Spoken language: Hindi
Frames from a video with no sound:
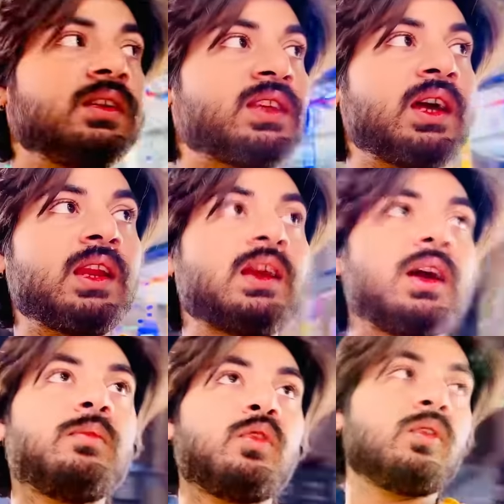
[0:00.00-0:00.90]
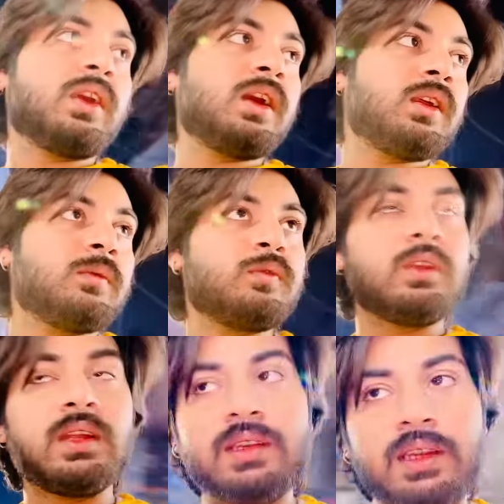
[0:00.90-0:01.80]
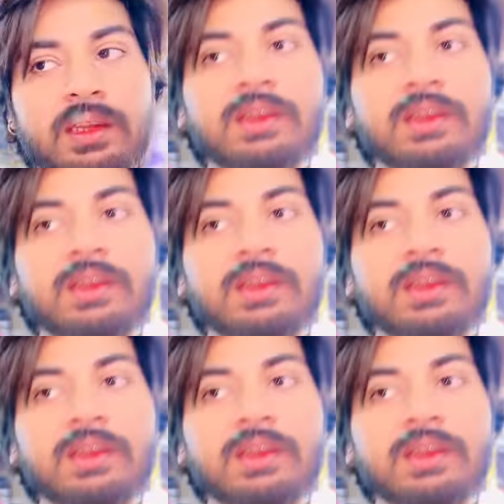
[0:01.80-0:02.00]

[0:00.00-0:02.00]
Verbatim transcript: सारे काम हो गए अलहमदिल्ला ज़रा